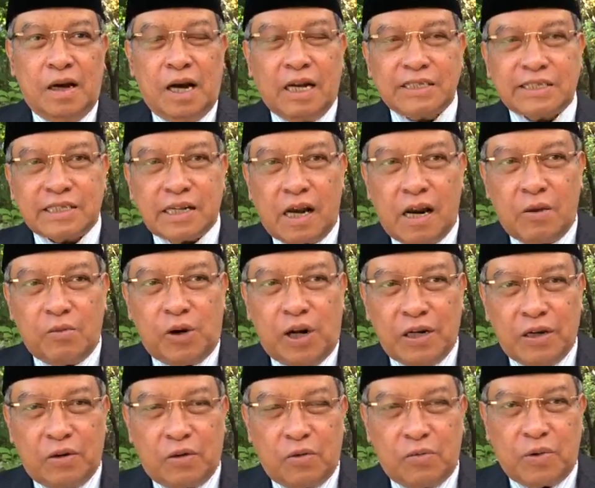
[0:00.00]

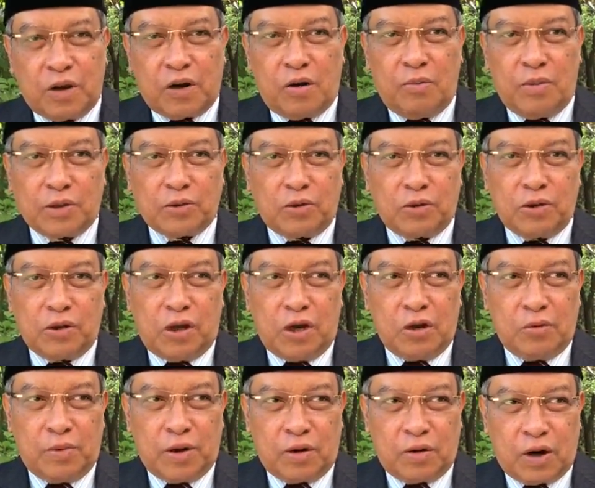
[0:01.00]
Assalamualaikum
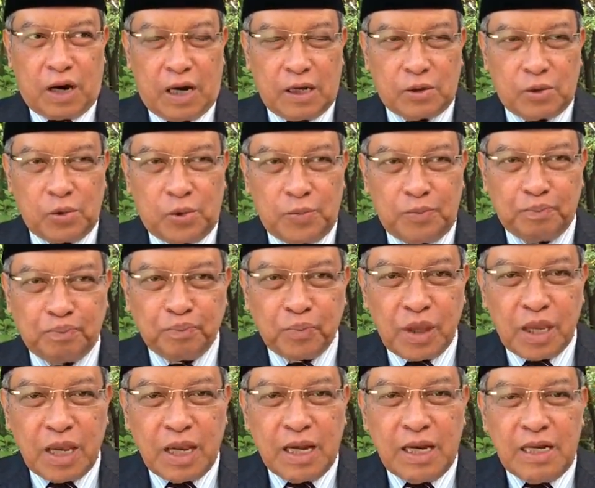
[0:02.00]
warahmatullahi wabarakatuh.
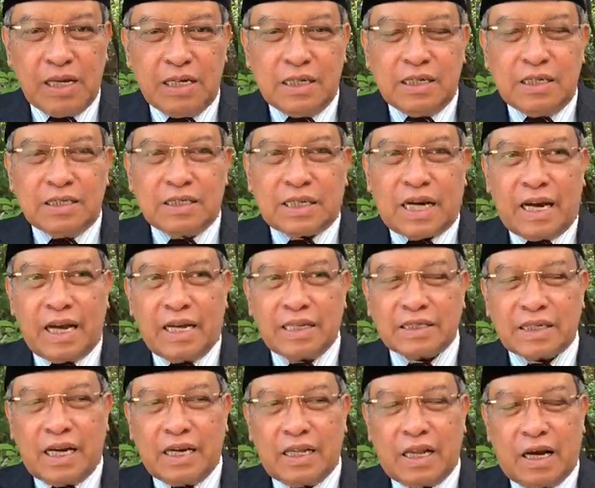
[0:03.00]
Saya
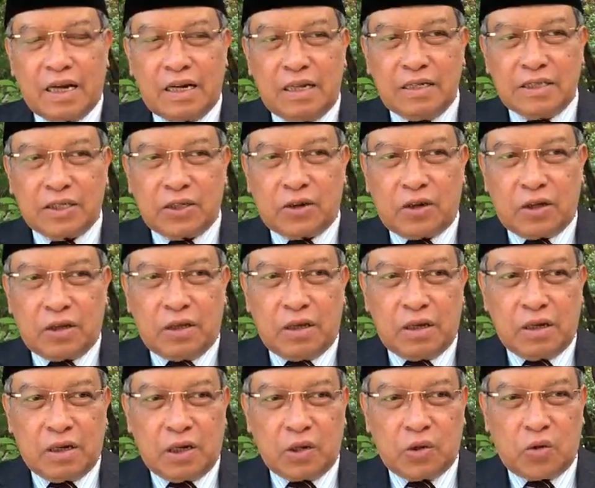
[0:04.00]
Said Akil Sirot,
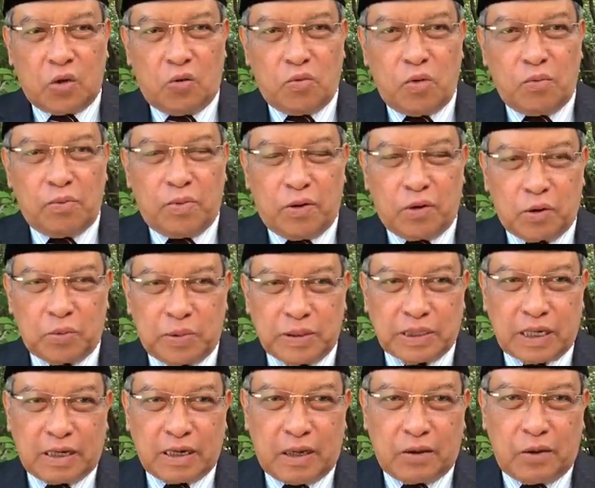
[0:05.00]
Ketua Umum Pengurus
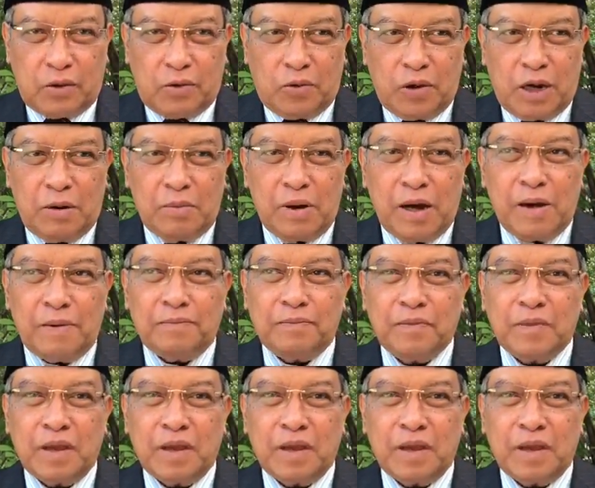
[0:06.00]
Besar Nahdlatul Ulama,